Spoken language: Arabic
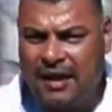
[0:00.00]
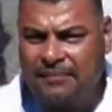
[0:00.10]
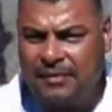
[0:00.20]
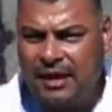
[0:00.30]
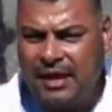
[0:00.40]

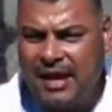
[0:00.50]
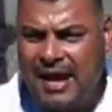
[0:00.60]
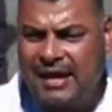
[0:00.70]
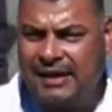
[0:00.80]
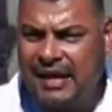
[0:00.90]
طال
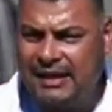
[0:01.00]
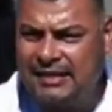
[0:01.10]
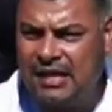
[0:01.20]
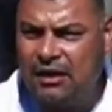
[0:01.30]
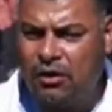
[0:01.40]

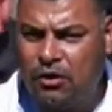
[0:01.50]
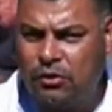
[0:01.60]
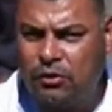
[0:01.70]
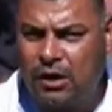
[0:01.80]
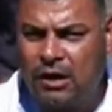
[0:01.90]

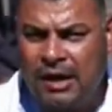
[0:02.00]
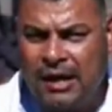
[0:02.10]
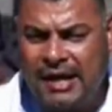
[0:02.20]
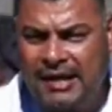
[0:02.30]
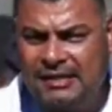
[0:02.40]
الكنيسة
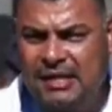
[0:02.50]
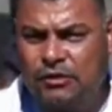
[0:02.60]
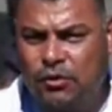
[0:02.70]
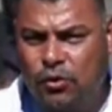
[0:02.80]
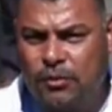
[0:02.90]
الأرثو...
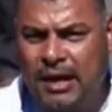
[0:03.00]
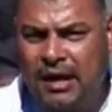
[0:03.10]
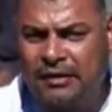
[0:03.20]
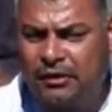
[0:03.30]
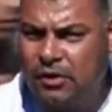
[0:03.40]
كنيسة
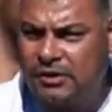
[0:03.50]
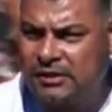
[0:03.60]
الروم